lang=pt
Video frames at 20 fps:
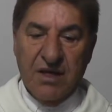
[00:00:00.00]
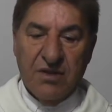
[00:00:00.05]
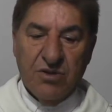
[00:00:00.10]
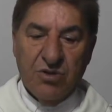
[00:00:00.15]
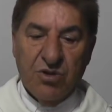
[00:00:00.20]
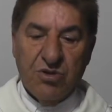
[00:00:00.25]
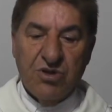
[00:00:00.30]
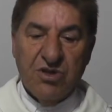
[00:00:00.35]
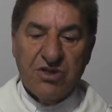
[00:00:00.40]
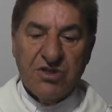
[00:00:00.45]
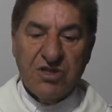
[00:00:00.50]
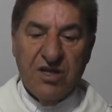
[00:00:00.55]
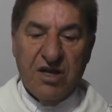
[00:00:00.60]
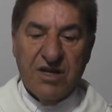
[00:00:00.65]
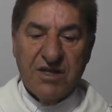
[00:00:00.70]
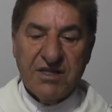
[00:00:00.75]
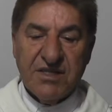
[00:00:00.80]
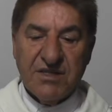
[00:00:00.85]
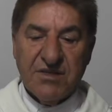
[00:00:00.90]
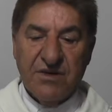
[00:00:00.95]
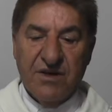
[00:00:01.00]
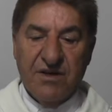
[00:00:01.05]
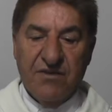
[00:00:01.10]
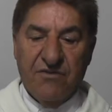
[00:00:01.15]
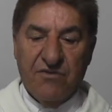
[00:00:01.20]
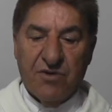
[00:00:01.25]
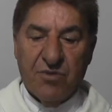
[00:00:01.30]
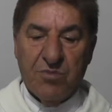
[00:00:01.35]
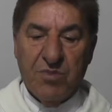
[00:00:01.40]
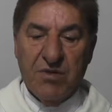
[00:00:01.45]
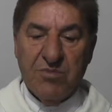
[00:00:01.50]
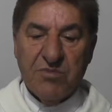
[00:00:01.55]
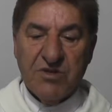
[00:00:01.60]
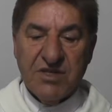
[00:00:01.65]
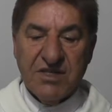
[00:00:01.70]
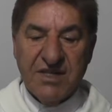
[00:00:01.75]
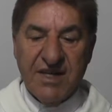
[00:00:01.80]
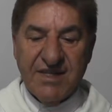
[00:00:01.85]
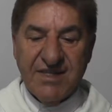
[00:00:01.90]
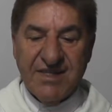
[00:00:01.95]
Todos nós
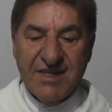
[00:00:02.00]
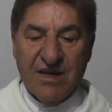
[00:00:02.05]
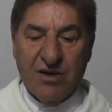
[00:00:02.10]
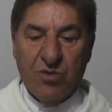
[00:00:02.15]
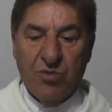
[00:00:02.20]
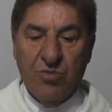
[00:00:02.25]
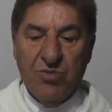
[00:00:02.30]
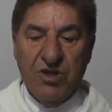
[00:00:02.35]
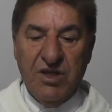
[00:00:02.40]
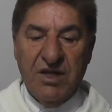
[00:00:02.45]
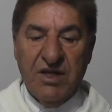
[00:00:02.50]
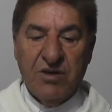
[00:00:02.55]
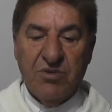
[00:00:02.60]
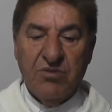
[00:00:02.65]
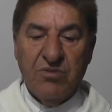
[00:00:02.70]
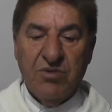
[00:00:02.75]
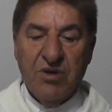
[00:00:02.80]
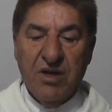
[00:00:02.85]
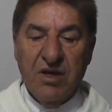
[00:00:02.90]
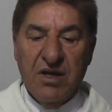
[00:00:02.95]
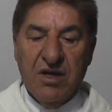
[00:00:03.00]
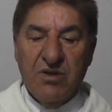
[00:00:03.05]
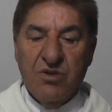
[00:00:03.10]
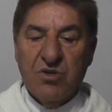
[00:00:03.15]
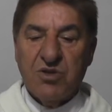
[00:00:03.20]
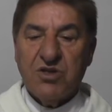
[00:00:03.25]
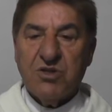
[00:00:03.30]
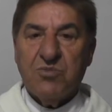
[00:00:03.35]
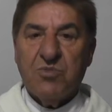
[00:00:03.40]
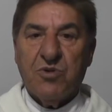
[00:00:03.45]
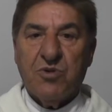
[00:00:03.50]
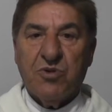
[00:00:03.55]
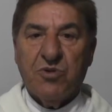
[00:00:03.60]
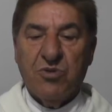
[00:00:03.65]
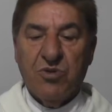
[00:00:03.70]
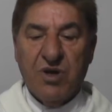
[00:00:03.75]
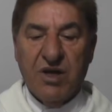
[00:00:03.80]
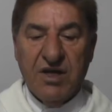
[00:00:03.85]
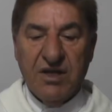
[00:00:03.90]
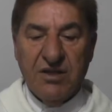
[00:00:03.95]
formamos esta comunhão nos
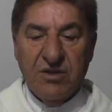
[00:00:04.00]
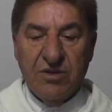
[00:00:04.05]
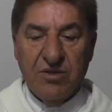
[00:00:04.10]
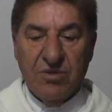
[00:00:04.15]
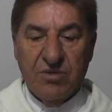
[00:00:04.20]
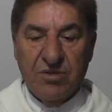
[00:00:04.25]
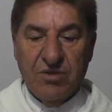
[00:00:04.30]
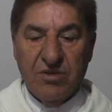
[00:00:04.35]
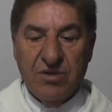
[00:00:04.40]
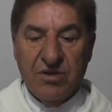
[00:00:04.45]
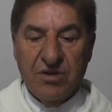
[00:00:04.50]
procurando,